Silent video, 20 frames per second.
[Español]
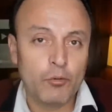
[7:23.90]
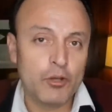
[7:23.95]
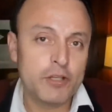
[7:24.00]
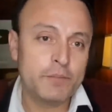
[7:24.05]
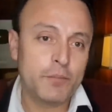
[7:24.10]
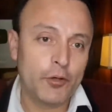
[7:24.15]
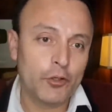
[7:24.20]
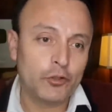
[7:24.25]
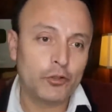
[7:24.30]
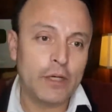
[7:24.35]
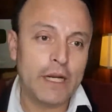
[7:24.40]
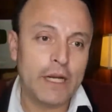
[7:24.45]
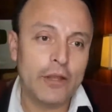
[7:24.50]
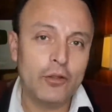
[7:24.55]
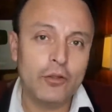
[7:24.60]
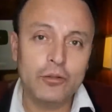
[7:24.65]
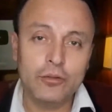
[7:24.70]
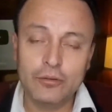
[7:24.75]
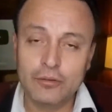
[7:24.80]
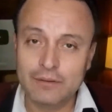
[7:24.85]
pues por otro
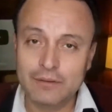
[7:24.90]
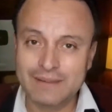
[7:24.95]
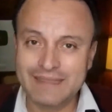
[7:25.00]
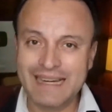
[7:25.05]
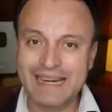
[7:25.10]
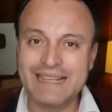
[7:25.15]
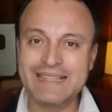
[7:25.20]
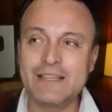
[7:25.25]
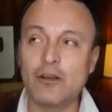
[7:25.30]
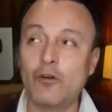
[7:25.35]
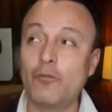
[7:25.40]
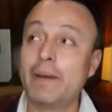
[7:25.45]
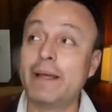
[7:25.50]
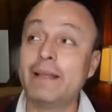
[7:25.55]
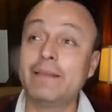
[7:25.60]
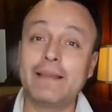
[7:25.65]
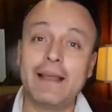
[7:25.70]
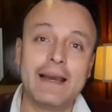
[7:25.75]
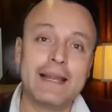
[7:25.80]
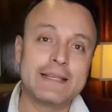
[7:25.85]
lado, se les
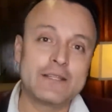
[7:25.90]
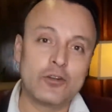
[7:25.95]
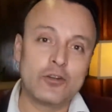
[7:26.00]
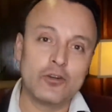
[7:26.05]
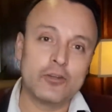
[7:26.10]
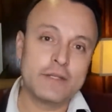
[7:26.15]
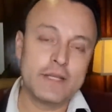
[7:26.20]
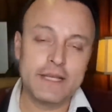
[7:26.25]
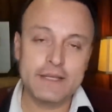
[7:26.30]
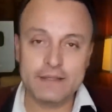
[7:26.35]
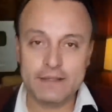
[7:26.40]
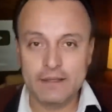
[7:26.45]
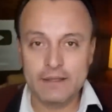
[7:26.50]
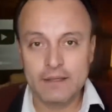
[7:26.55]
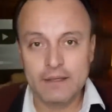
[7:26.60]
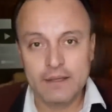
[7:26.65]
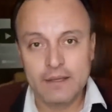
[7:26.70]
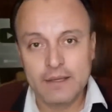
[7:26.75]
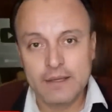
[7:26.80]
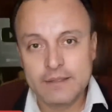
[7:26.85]
aumentan las cosas,
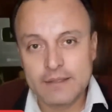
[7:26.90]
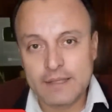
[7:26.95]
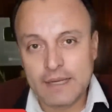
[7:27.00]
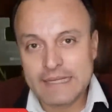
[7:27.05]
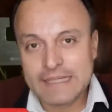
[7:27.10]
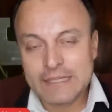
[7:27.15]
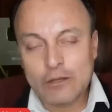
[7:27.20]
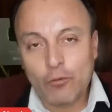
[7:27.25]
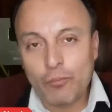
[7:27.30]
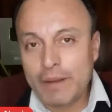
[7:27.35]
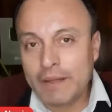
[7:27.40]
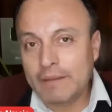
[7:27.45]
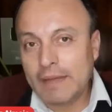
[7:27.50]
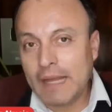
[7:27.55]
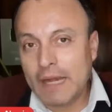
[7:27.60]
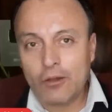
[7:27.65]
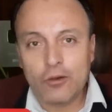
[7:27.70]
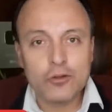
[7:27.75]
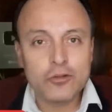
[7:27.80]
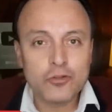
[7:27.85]
se les
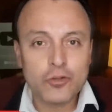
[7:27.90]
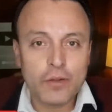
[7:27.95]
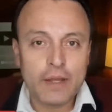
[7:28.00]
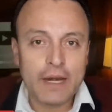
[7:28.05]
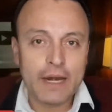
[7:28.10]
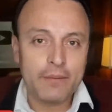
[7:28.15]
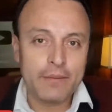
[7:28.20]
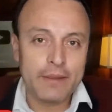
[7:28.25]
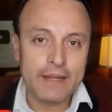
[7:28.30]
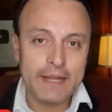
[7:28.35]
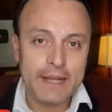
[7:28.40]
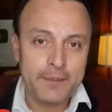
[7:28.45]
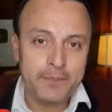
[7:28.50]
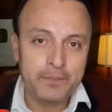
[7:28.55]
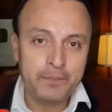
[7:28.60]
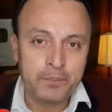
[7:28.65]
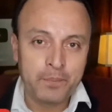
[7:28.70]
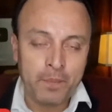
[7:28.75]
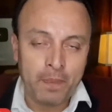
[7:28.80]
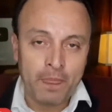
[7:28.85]
aumenta el costo de la
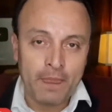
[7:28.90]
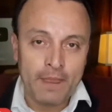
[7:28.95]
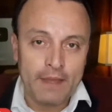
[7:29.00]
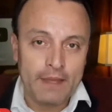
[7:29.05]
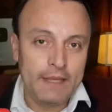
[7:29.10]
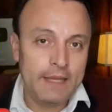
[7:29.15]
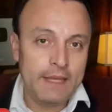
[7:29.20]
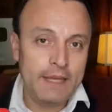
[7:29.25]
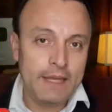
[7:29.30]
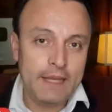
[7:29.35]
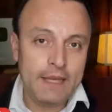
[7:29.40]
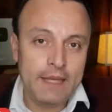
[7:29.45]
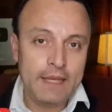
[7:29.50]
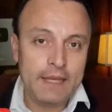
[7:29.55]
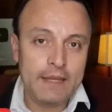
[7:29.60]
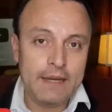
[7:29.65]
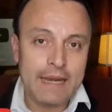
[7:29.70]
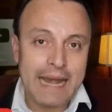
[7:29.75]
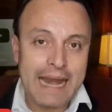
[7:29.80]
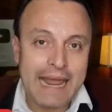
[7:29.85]
vida
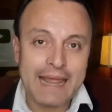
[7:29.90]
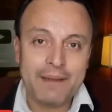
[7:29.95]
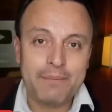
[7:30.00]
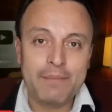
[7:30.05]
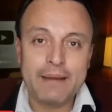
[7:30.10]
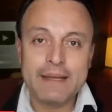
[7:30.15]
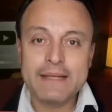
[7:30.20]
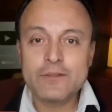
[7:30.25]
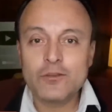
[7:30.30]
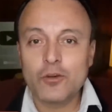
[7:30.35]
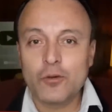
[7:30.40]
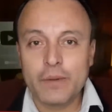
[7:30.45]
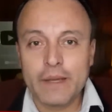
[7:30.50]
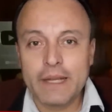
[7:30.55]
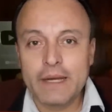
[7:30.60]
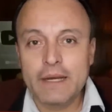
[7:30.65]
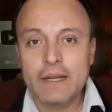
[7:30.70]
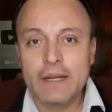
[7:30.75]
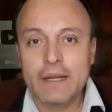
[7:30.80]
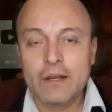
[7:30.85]
y nada más no
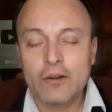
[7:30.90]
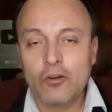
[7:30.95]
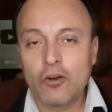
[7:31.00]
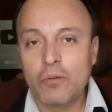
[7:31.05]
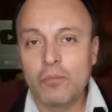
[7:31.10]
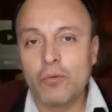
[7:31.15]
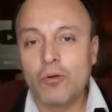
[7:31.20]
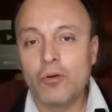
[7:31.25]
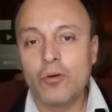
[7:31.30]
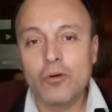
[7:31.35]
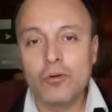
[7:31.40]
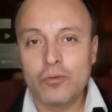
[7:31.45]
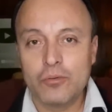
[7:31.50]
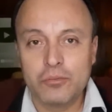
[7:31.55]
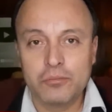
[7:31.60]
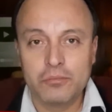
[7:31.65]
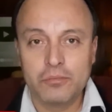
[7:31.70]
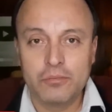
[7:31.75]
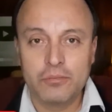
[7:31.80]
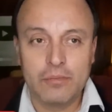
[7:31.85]
ven
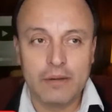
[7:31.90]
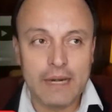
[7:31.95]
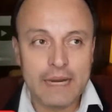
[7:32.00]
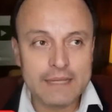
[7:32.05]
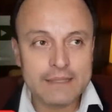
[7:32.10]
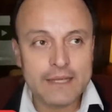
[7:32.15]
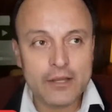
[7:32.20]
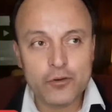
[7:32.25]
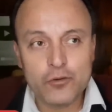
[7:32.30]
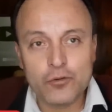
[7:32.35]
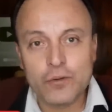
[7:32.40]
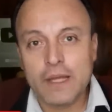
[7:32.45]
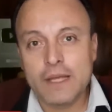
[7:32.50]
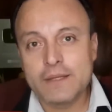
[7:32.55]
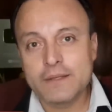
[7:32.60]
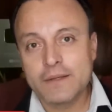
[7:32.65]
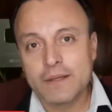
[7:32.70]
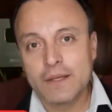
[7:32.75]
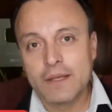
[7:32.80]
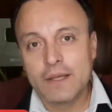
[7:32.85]
cómo las
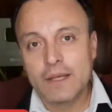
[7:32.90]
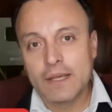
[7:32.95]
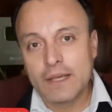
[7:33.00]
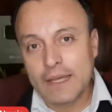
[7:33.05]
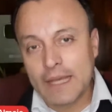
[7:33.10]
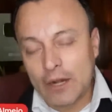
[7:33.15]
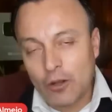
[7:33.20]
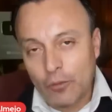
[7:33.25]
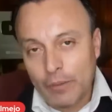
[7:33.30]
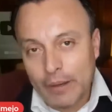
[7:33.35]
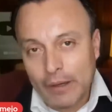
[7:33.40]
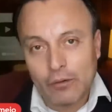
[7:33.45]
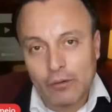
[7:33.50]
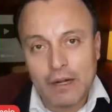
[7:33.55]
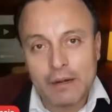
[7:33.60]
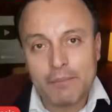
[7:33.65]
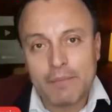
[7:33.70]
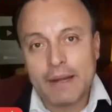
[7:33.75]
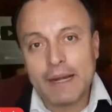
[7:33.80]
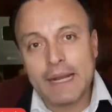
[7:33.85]
ayudas que el gobierno
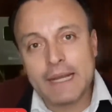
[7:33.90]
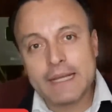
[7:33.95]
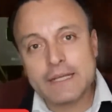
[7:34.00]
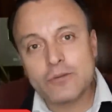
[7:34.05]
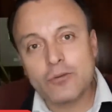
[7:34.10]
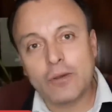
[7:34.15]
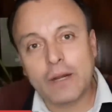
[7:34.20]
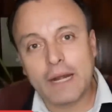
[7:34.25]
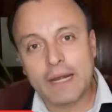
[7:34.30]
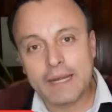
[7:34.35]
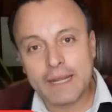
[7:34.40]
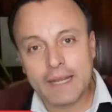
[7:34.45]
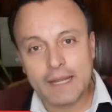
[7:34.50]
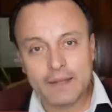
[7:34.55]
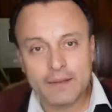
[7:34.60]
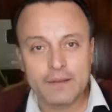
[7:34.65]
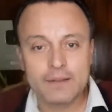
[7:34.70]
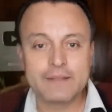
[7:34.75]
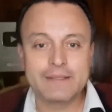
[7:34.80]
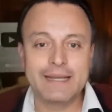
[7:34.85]
alemán le hace a
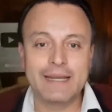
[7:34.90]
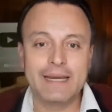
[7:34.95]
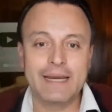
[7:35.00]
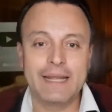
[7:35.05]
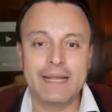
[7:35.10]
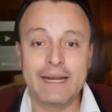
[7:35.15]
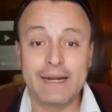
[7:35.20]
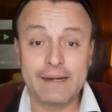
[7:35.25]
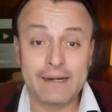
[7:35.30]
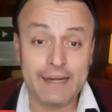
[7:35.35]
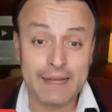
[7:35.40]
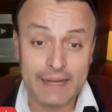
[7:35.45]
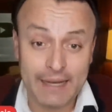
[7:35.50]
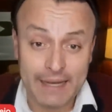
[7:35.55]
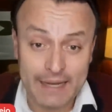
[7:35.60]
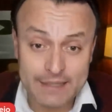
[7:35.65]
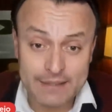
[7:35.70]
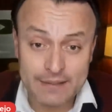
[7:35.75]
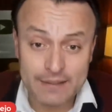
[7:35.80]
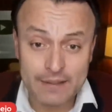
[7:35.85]
Ucrania se le
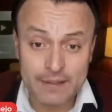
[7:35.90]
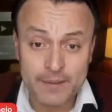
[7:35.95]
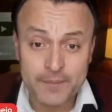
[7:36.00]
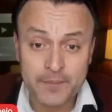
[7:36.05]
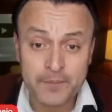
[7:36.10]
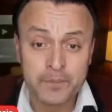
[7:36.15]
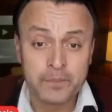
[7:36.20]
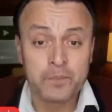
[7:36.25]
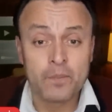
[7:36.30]
regresen.